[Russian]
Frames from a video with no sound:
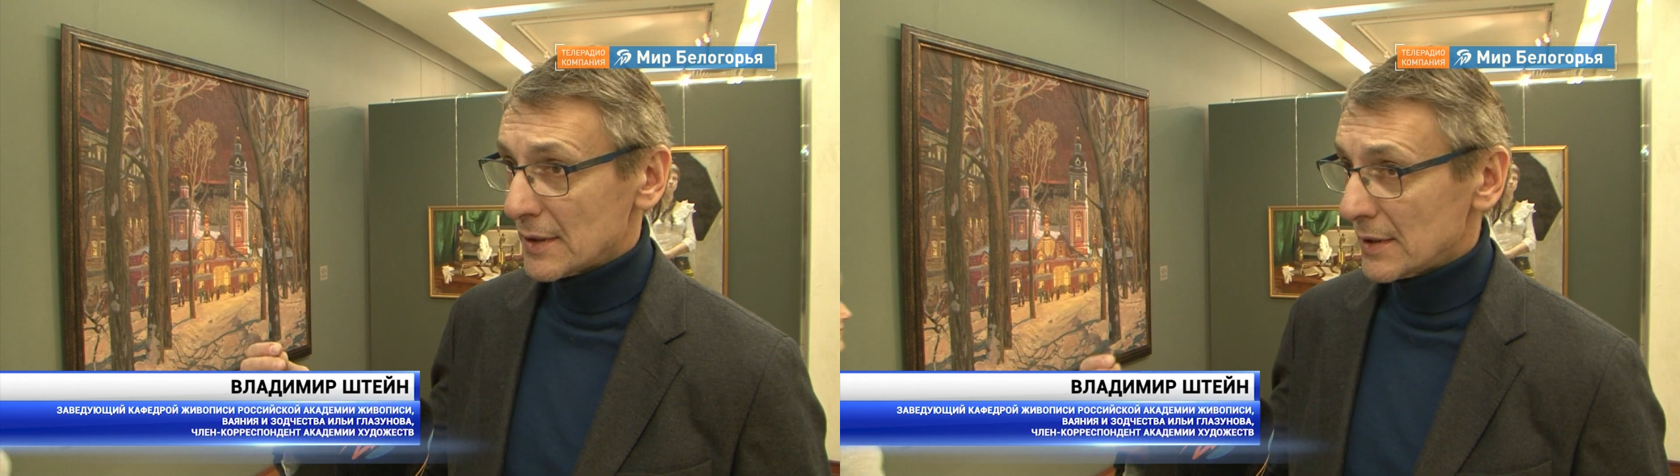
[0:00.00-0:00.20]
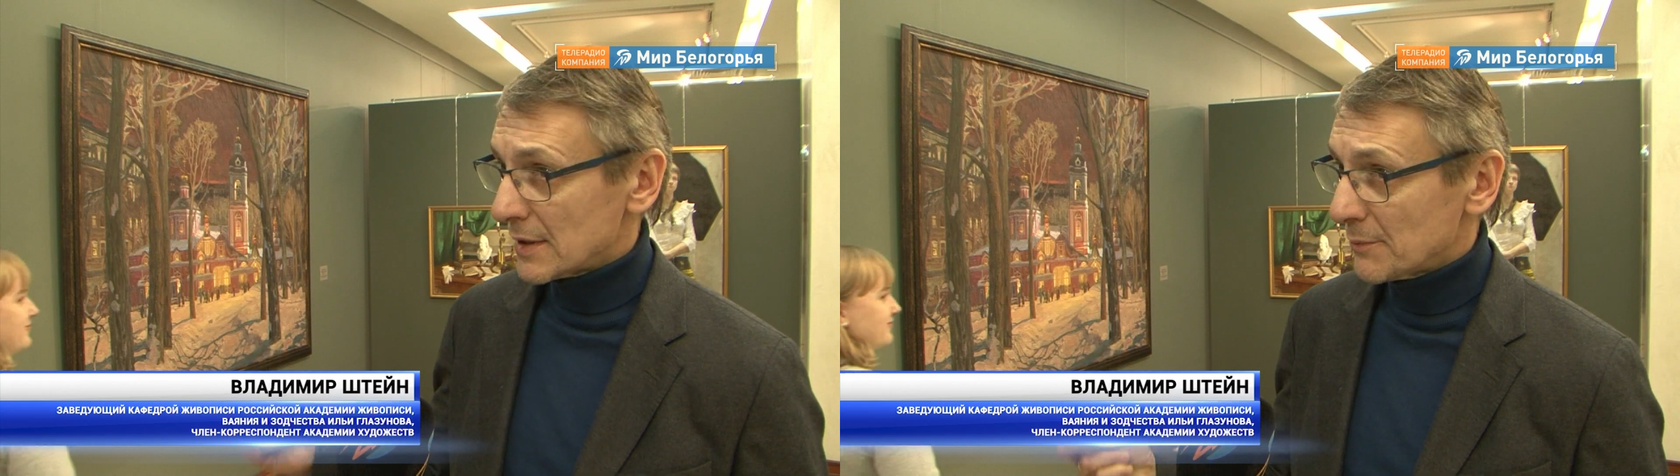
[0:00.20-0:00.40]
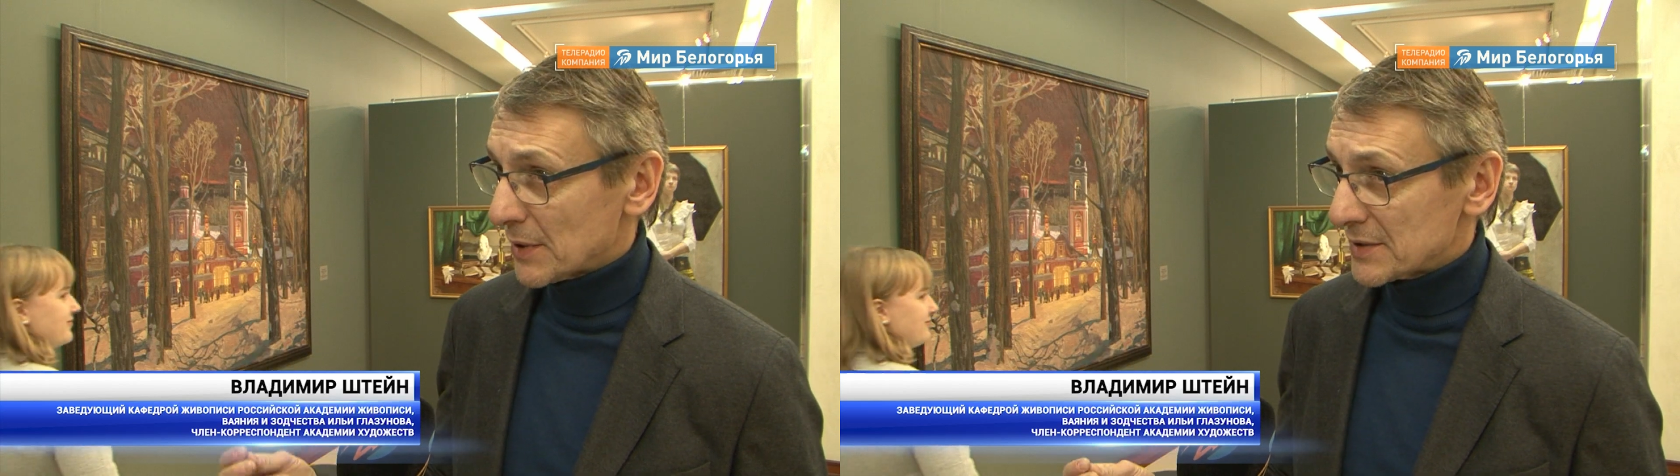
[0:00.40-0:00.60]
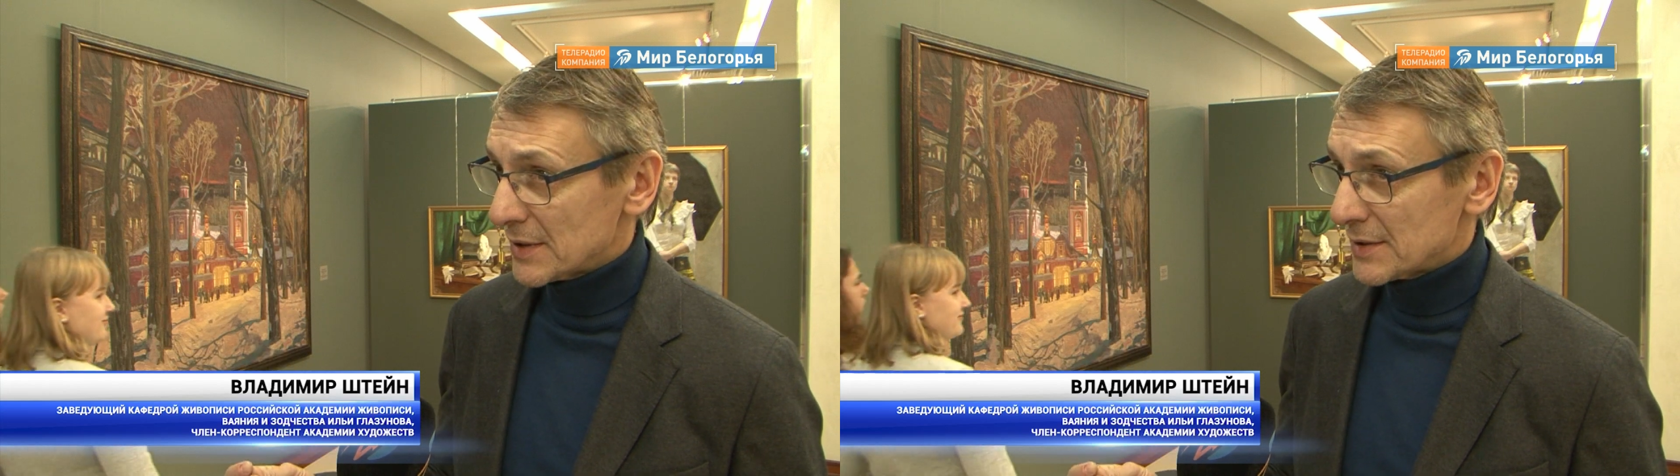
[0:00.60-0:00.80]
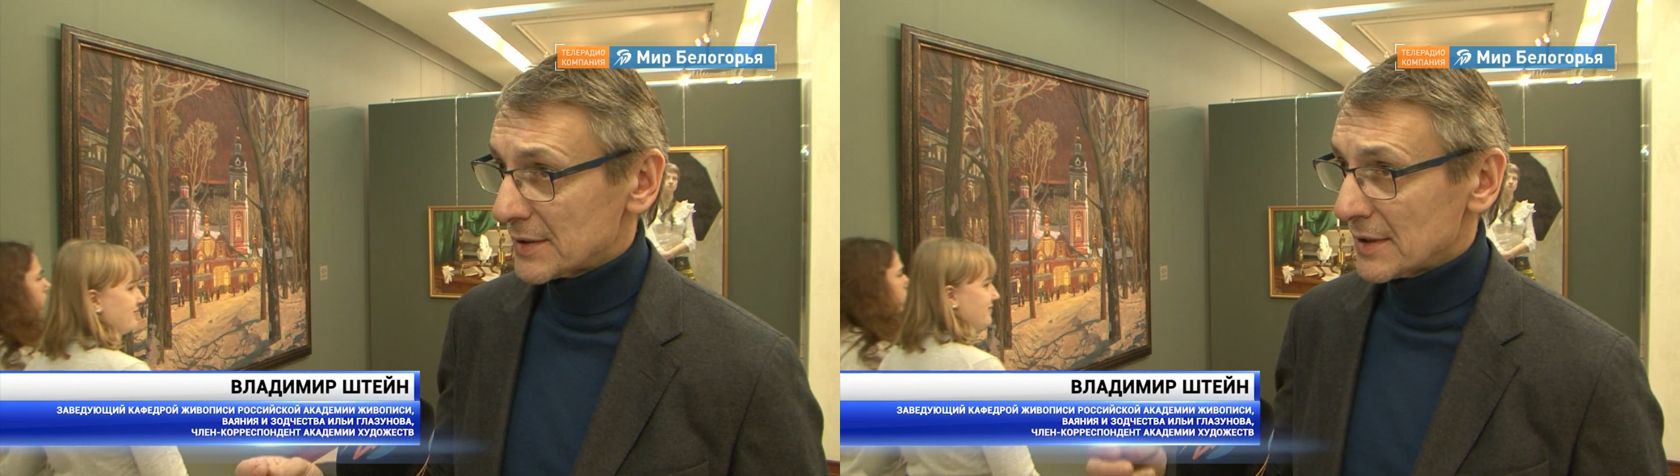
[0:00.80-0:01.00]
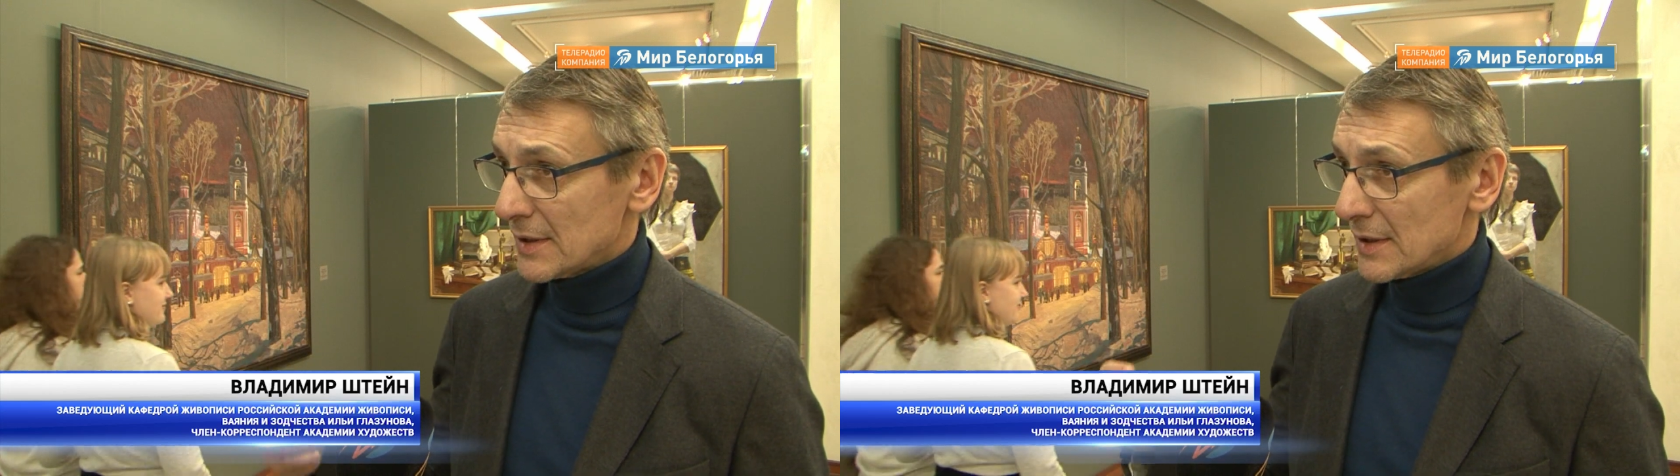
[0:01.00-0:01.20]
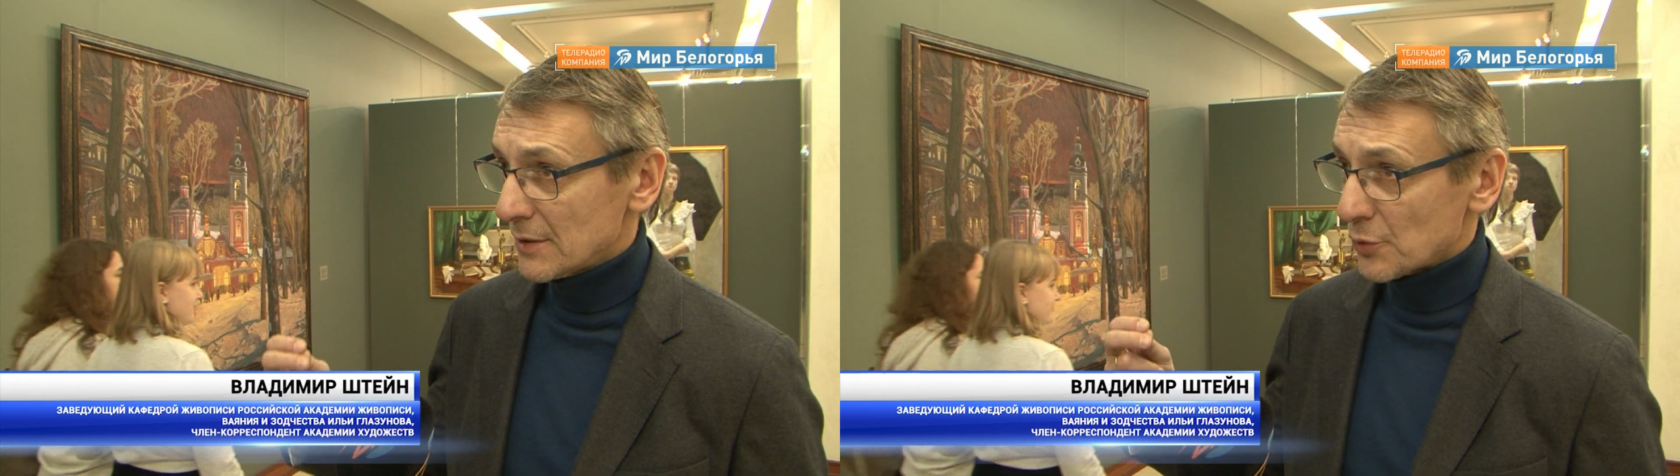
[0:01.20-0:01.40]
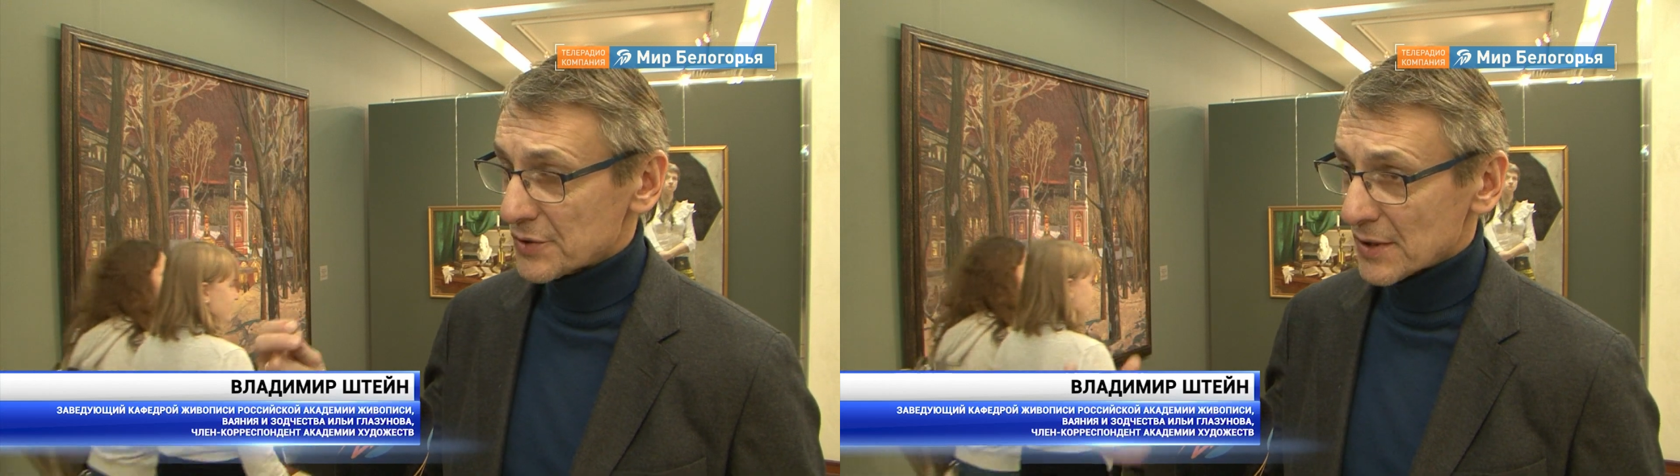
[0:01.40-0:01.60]
и композиции,
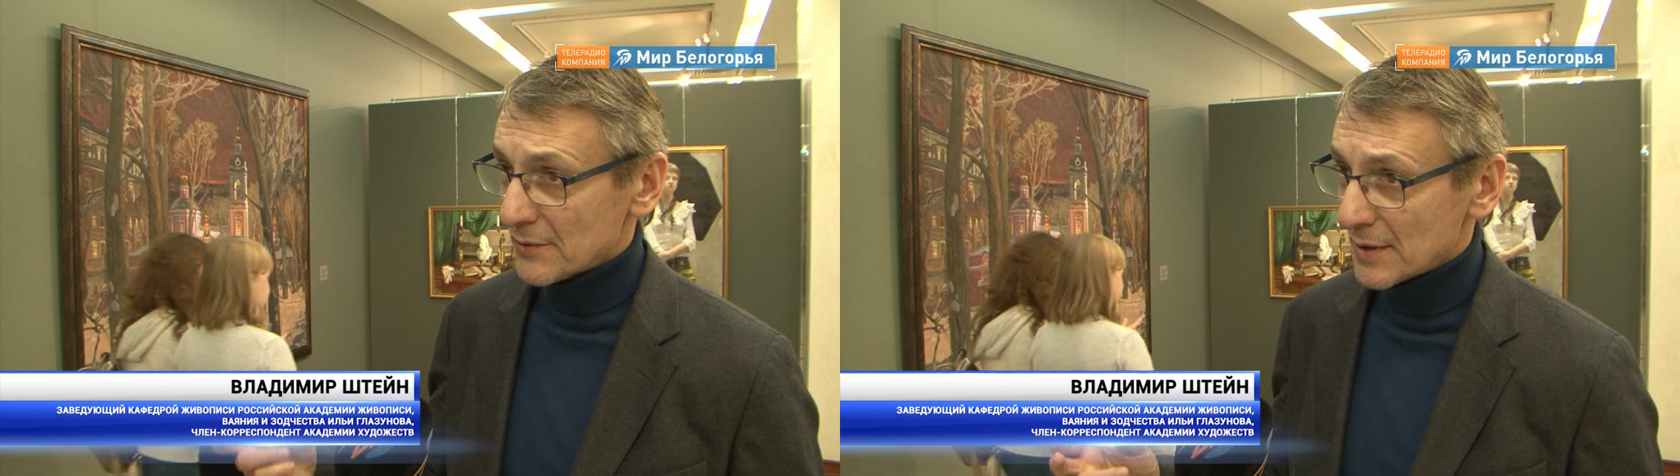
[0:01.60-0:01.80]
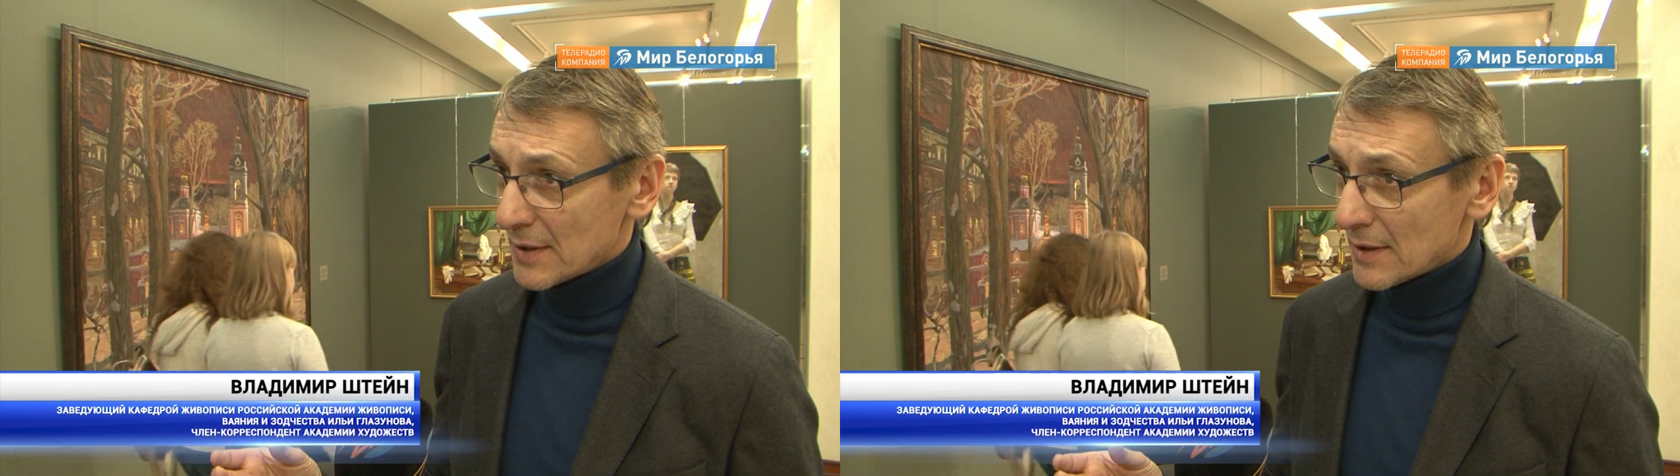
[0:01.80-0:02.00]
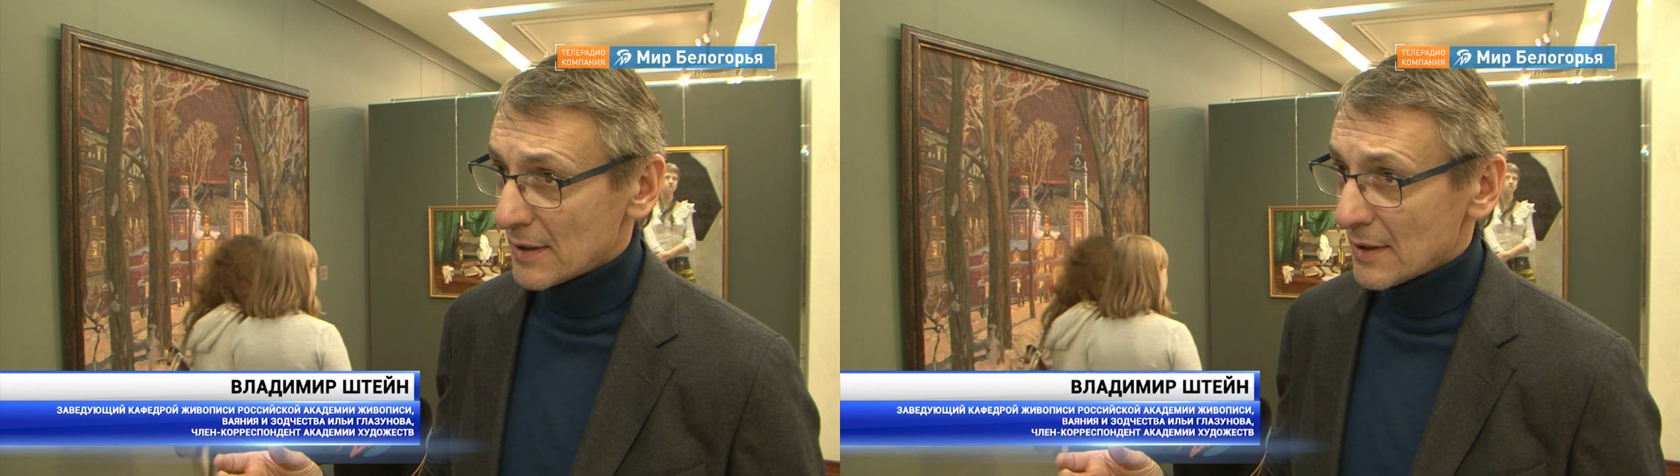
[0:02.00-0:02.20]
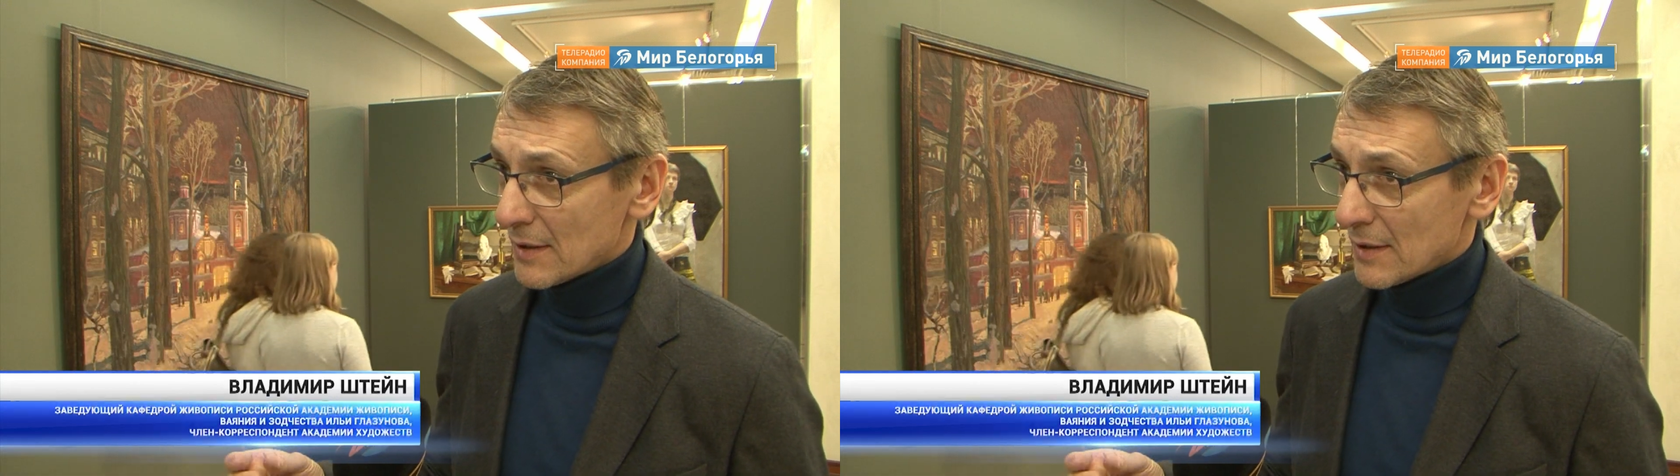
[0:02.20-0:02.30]
и курсовые,